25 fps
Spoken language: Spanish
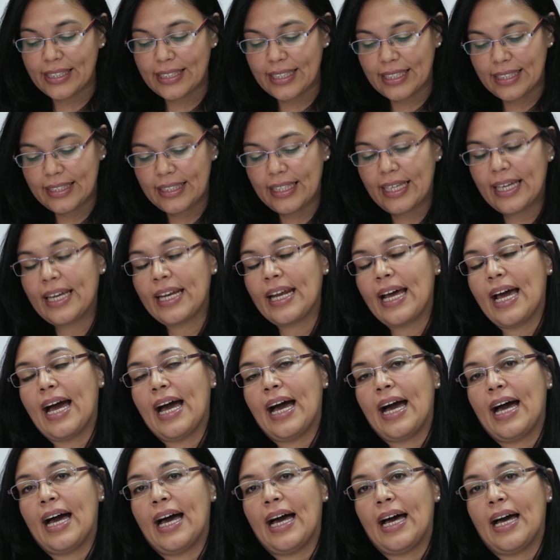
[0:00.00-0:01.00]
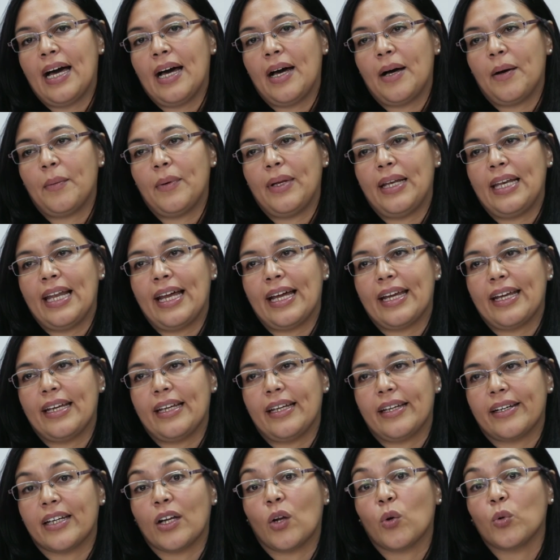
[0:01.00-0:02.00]
atender al
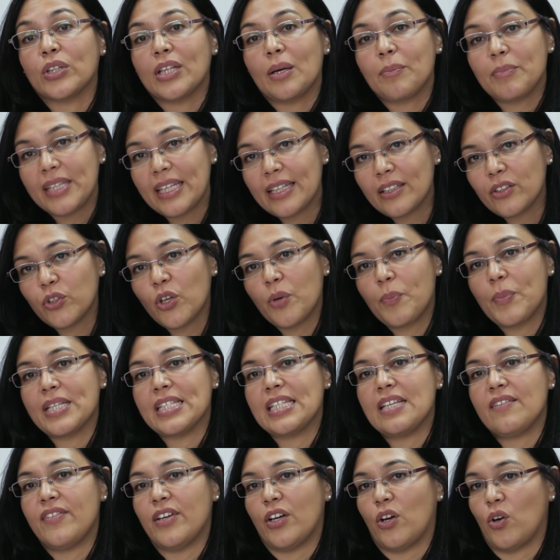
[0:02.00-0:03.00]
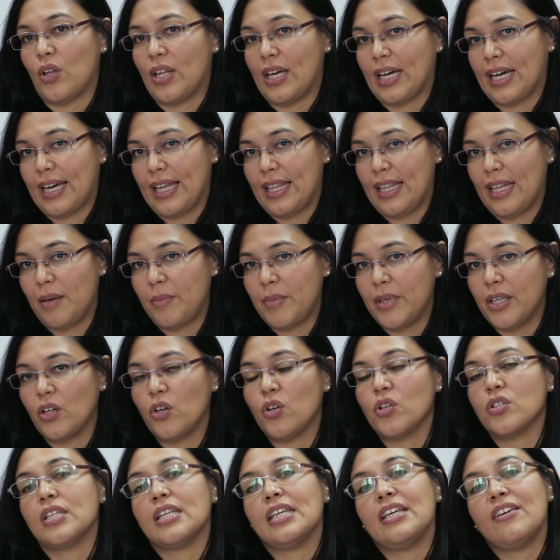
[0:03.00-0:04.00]
reclutamiento específico de
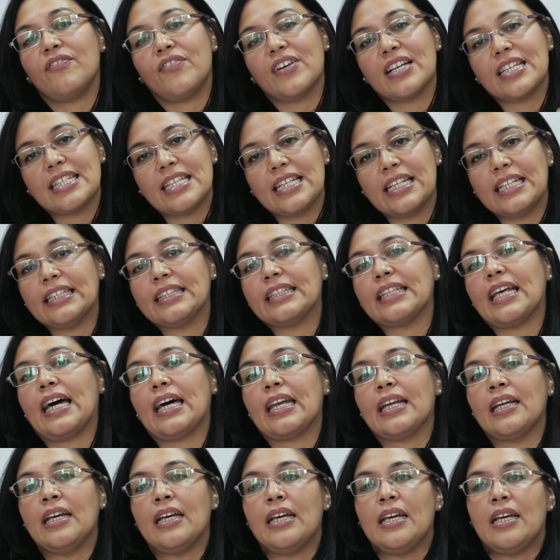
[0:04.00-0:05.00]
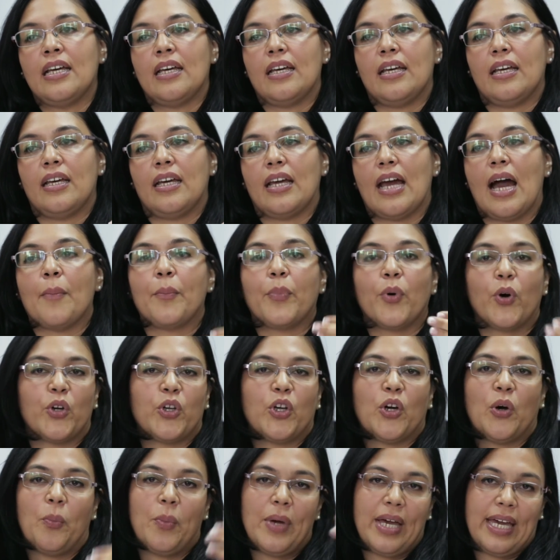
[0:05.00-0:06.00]
académicos y facilitar eh,
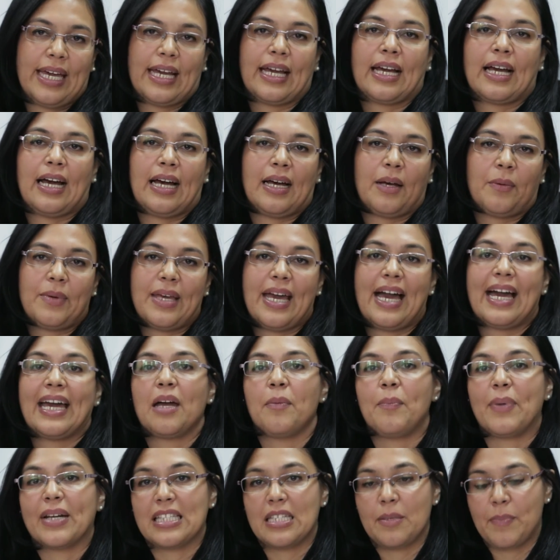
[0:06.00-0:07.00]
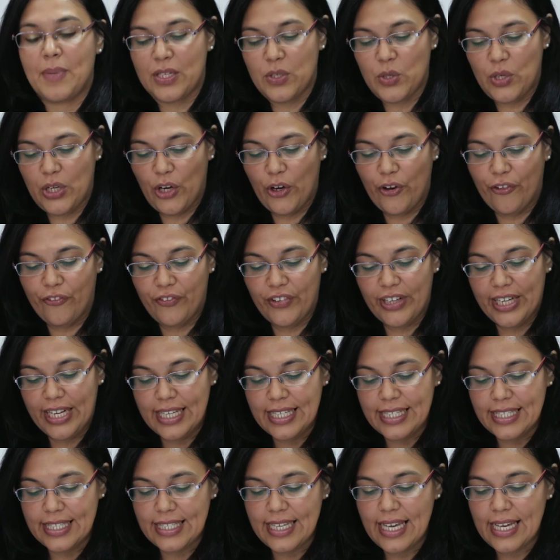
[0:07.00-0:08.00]
apoyos, becas, viajes, participación en
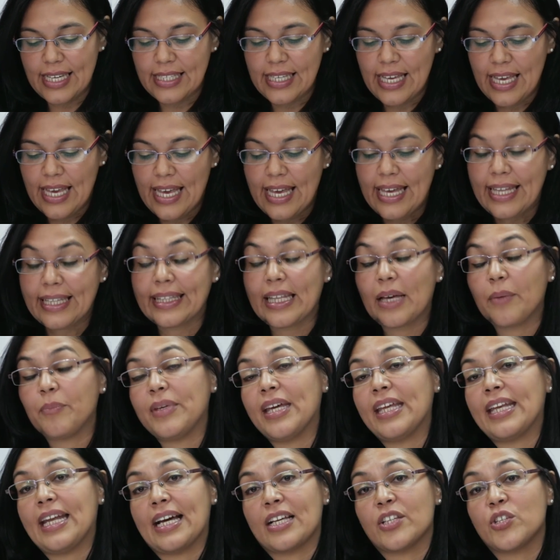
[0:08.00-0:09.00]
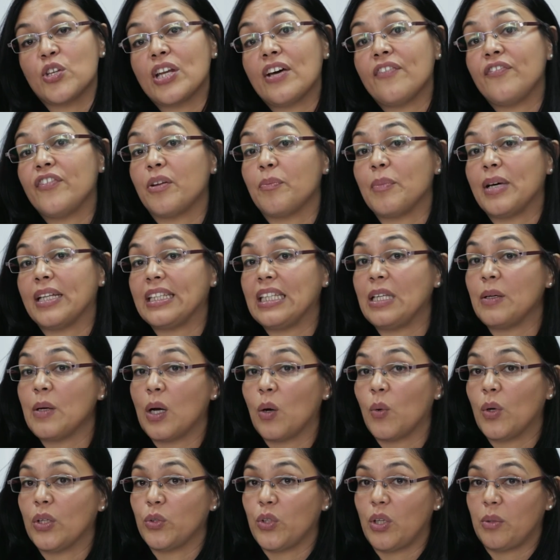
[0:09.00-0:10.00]
conferencias, también acción afirmativa
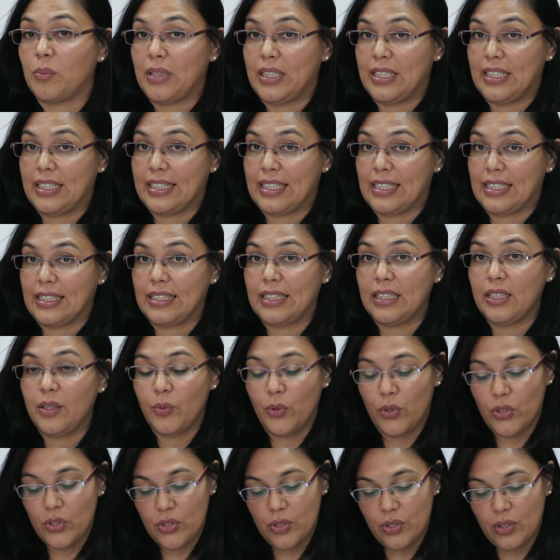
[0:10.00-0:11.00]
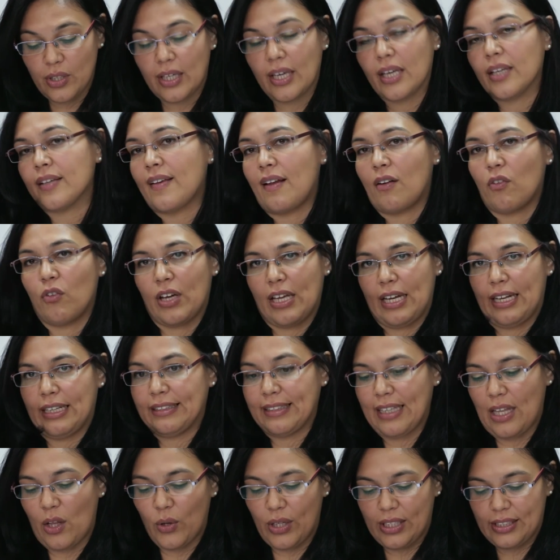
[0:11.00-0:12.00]
en cuanto a administrativos, que es algo que el
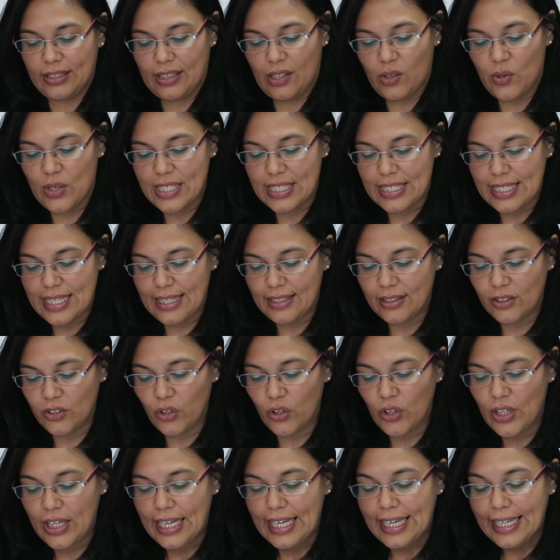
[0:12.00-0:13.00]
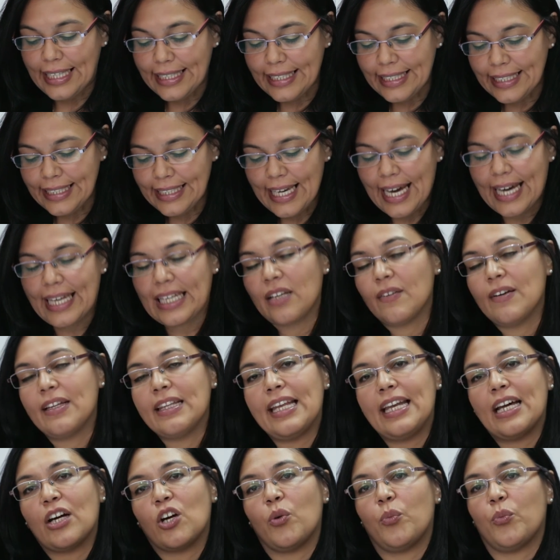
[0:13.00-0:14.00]
Estado ha estado haciendo, y a nivel
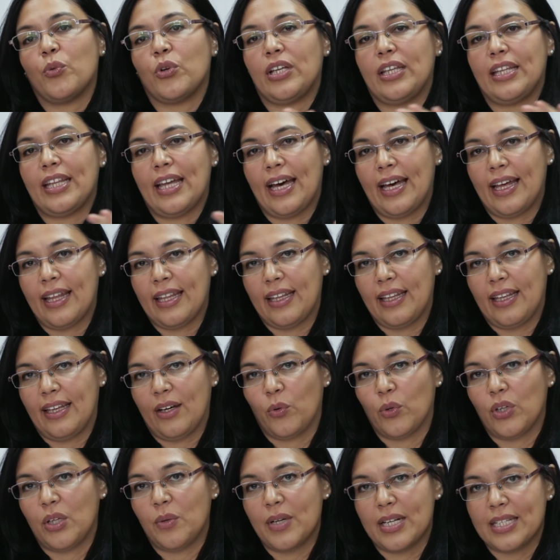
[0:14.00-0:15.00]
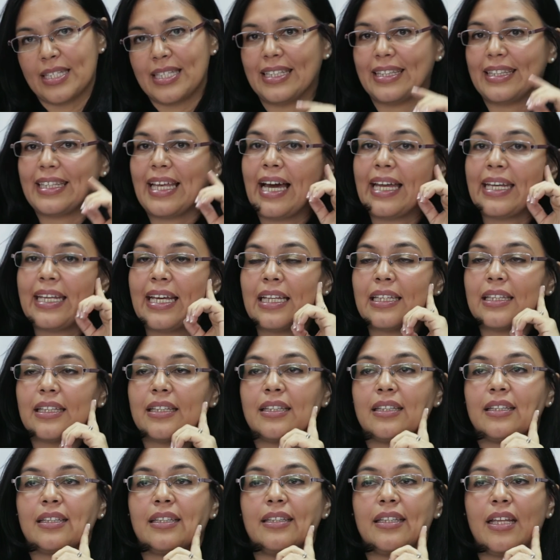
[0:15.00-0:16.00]
de la comunidad eh, universitaria
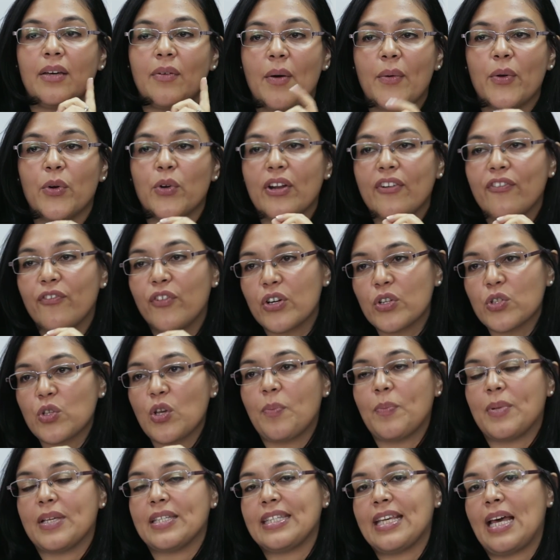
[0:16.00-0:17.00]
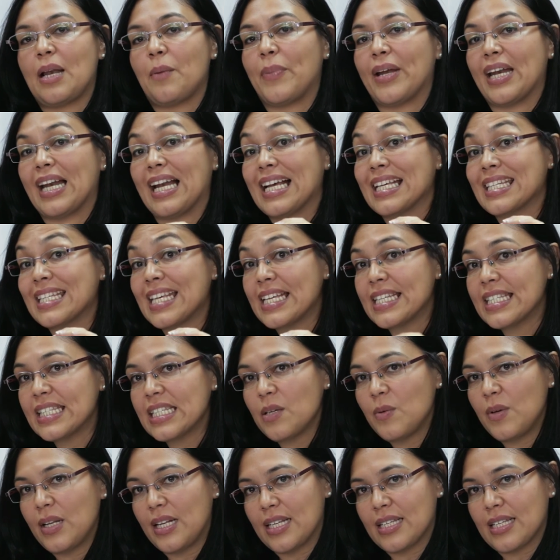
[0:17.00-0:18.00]
debe haber un esfuerzo especial para la
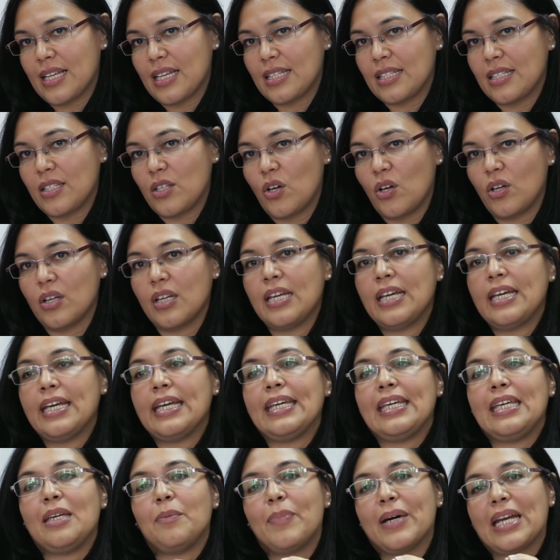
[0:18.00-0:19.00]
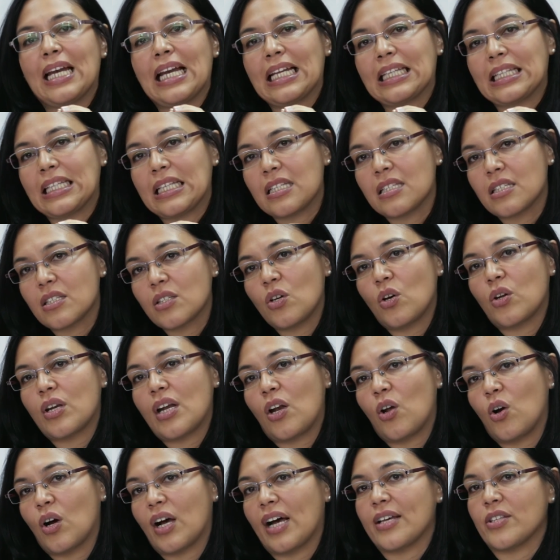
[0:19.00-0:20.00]
sensibilización y para la atención
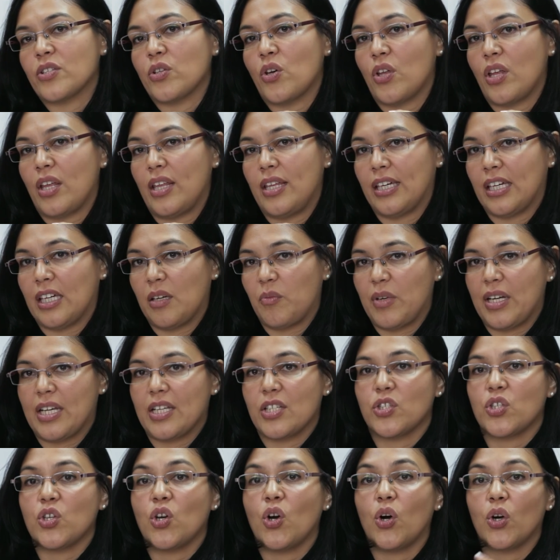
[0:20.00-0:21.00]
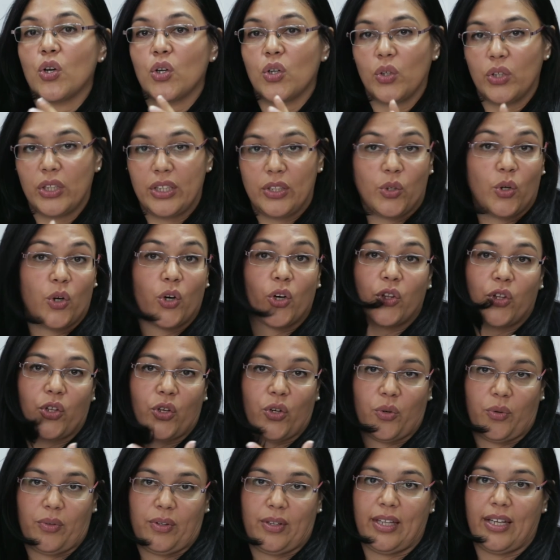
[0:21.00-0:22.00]
a los casos de discriminación y
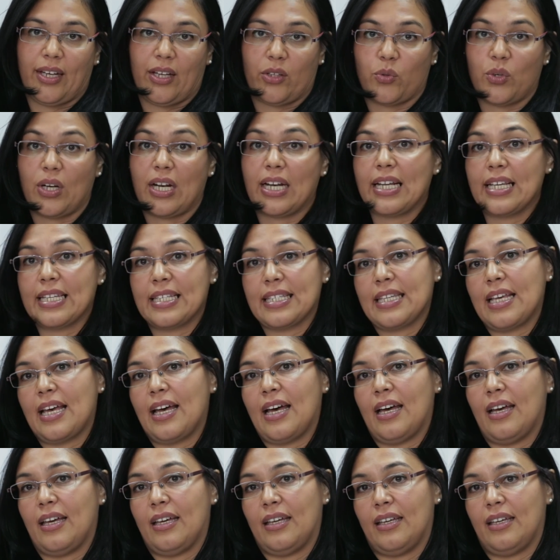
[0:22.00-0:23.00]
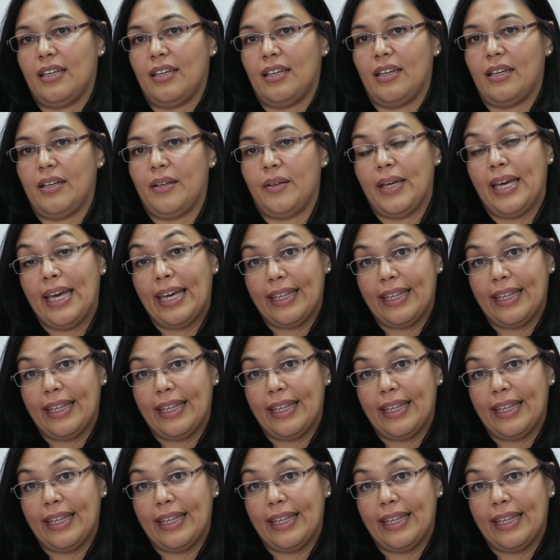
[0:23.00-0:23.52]
odio de naturaleza eh,